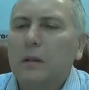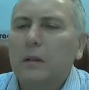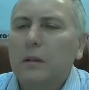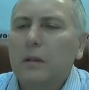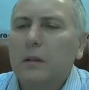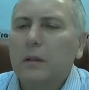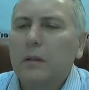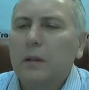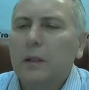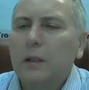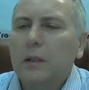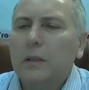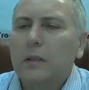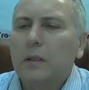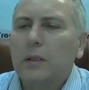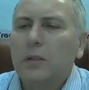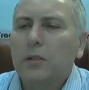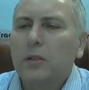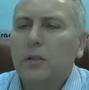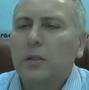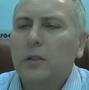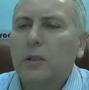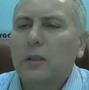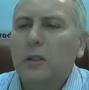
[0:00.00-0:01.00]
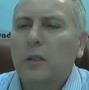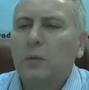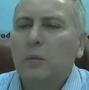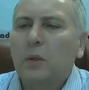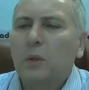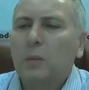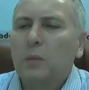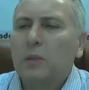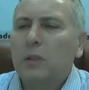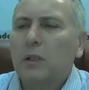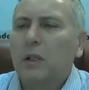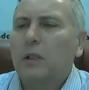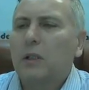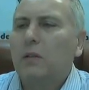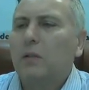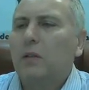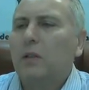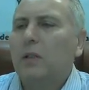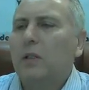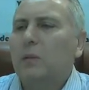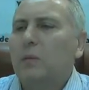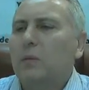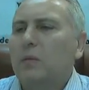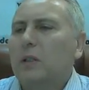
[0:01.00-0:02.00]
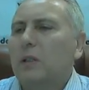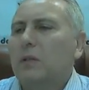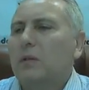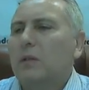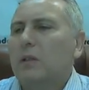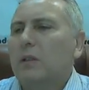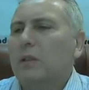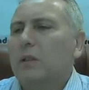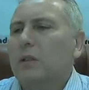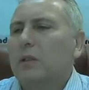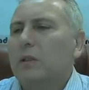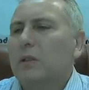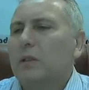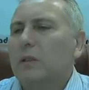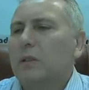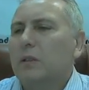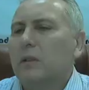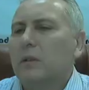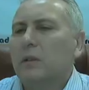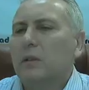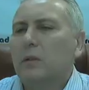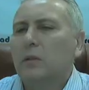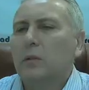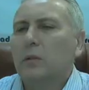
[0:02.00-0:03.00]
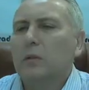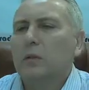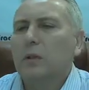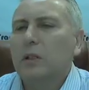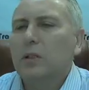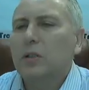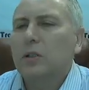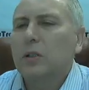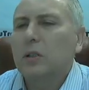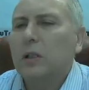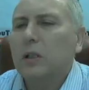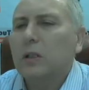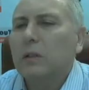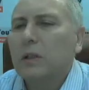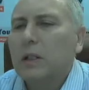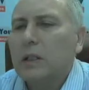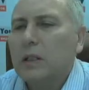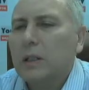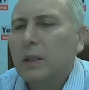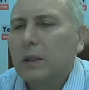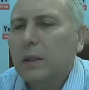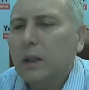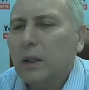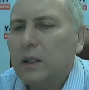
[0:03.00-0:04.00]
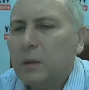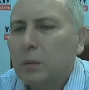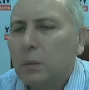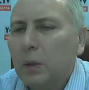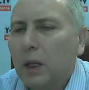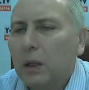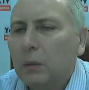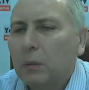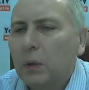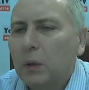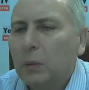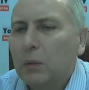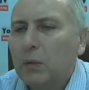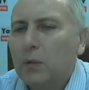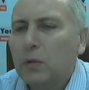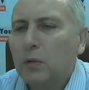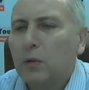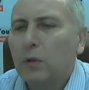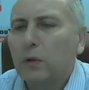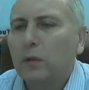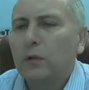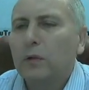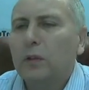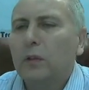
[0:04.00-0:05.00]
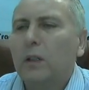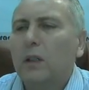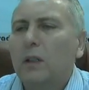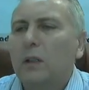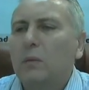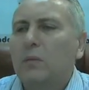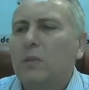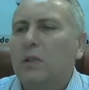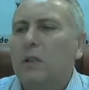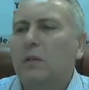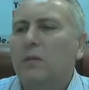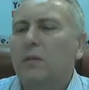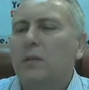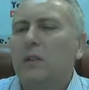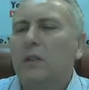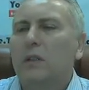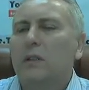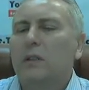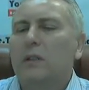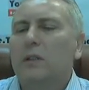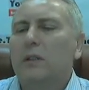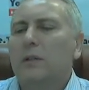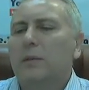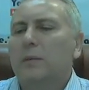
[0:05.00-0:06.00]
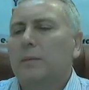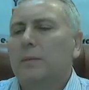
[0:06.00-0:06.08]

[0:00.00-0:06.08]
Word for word: 24 пипса, двинемся вниз. Ой, 24. 235 пипсов, двинемся вниз.